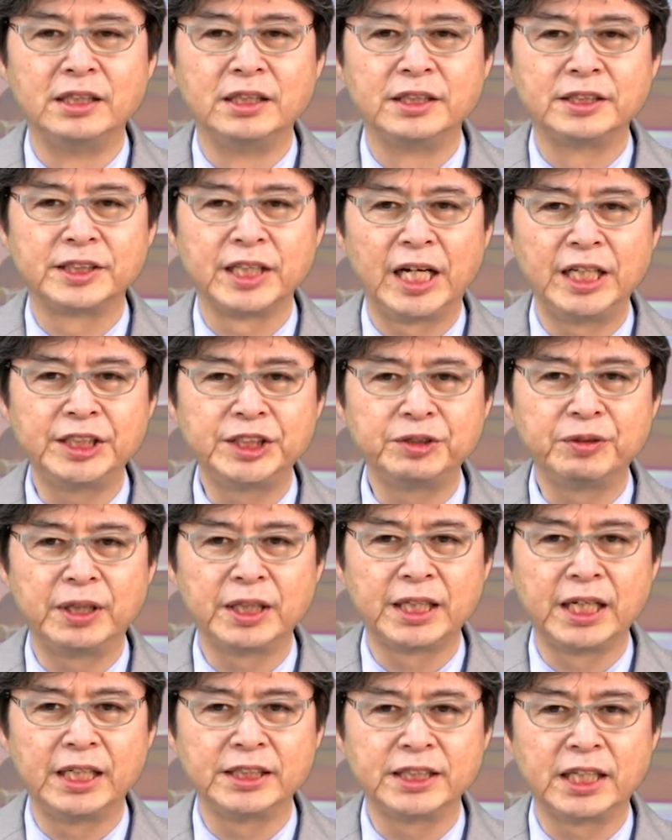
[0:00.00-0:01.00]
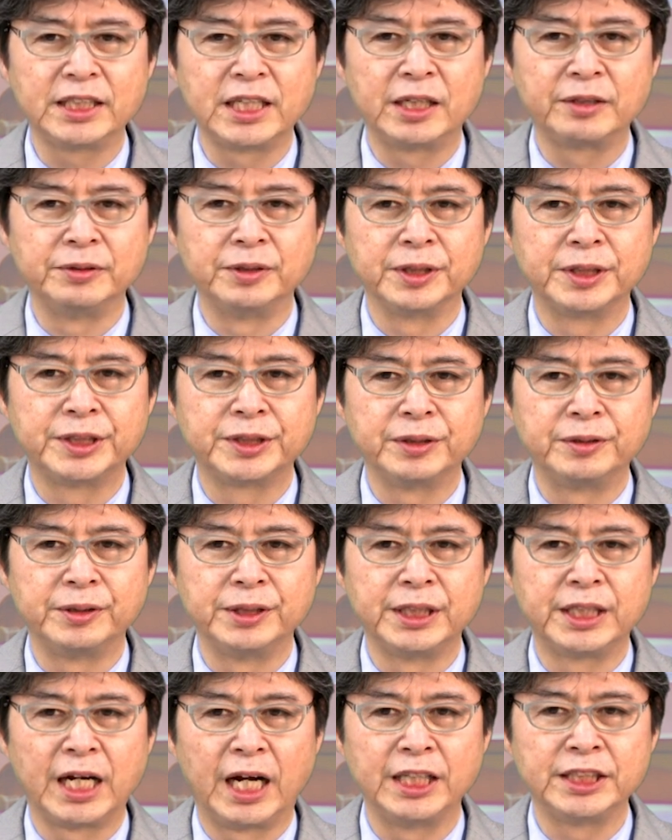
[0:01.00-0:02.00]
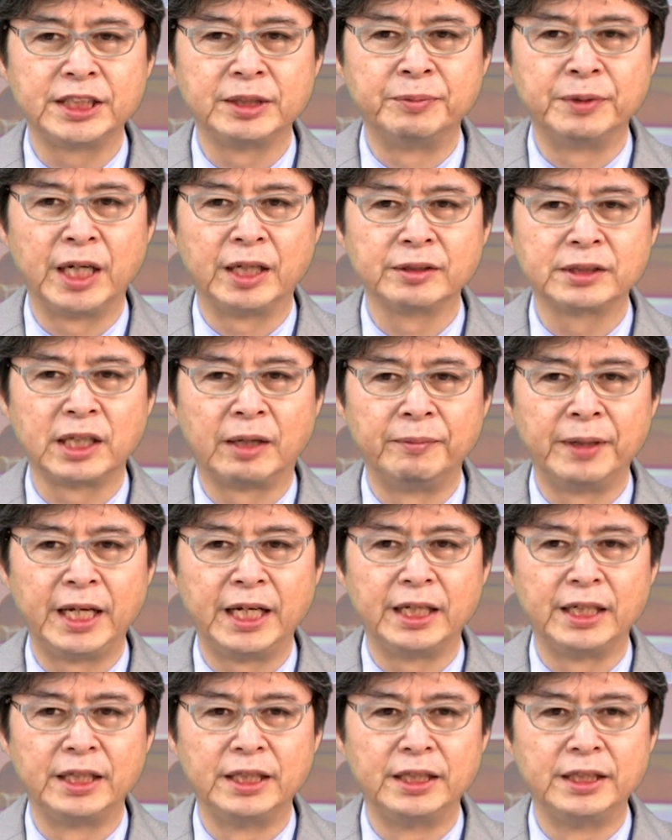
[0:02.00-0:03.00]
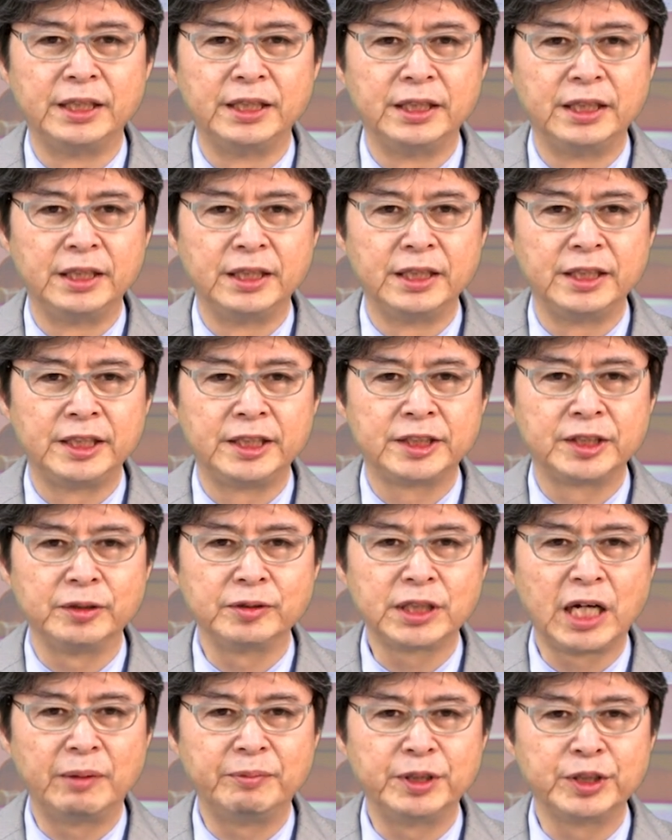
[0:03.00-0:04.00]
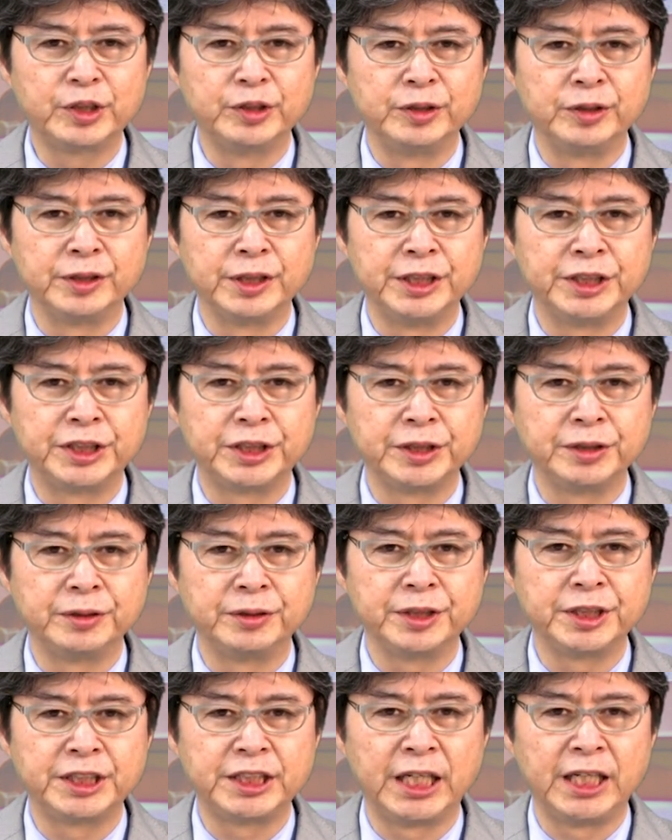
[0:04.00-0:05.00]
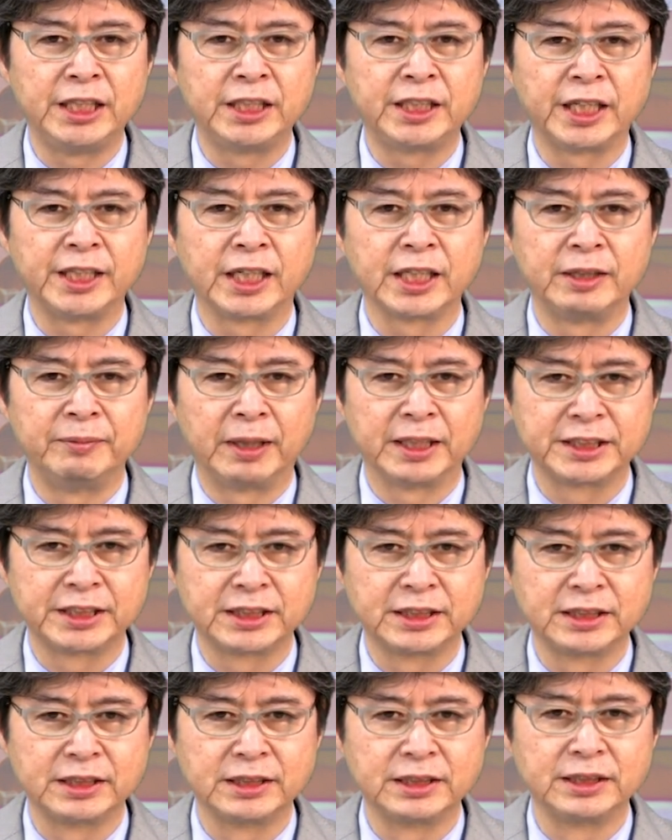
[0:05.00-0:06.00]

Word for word: 最初は経済学の基礎を理解してもらうため基礎科目の履修をしていただきます